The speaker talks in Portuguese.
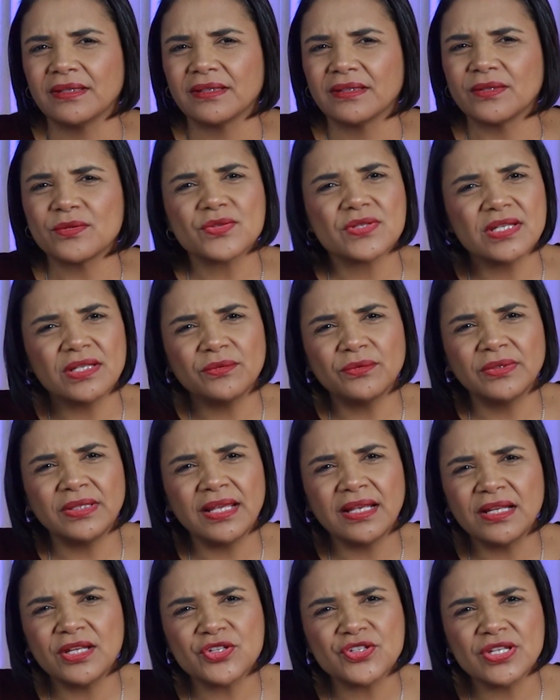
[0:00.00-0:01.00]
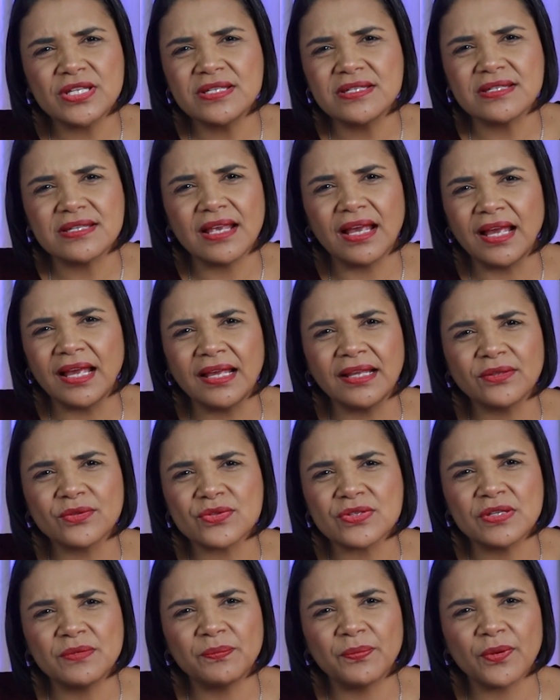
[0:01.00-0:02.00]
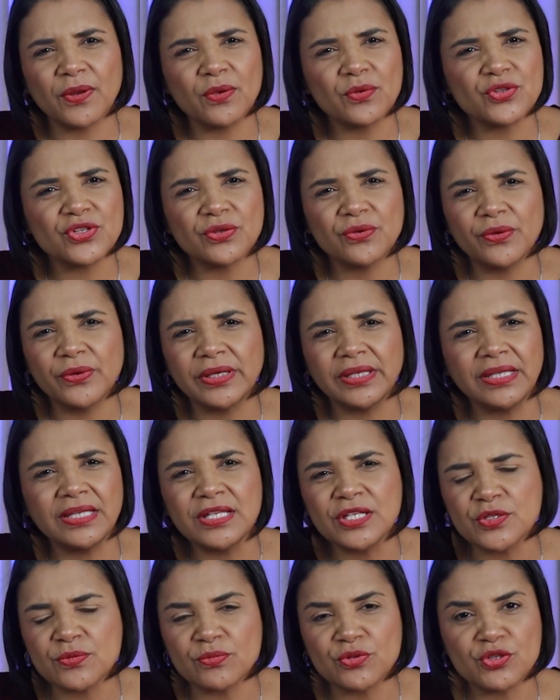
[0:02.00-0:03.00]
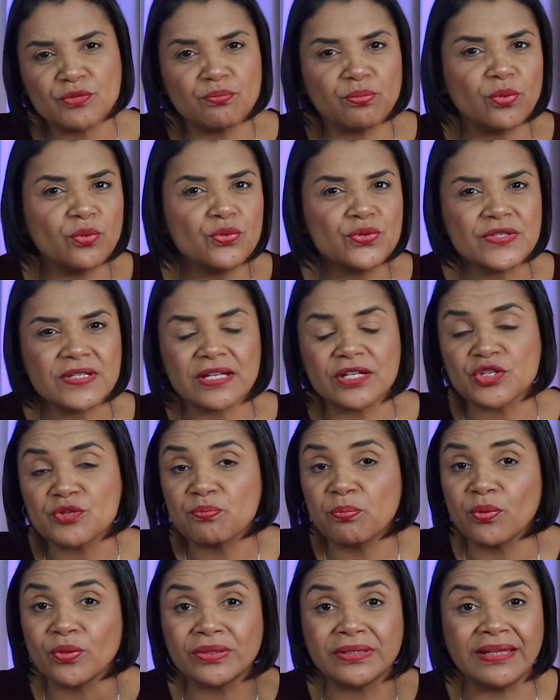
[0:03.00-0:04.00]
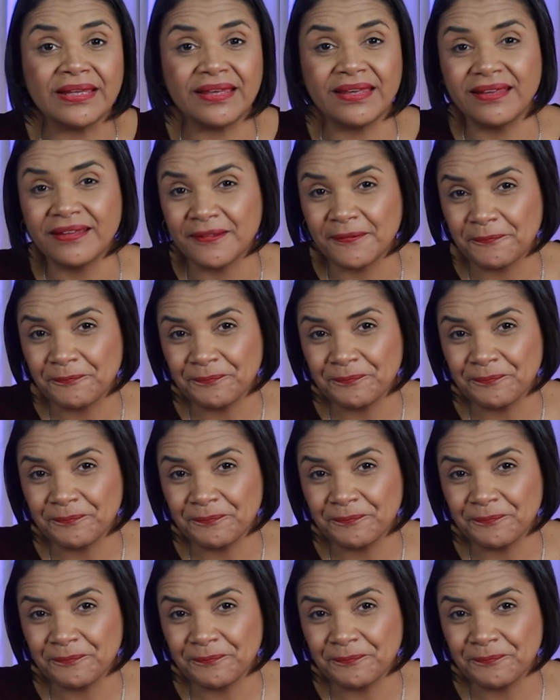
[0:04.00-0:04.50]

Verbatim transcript: estão sendo negligenciados em prol de egoísmo, de busca de poder.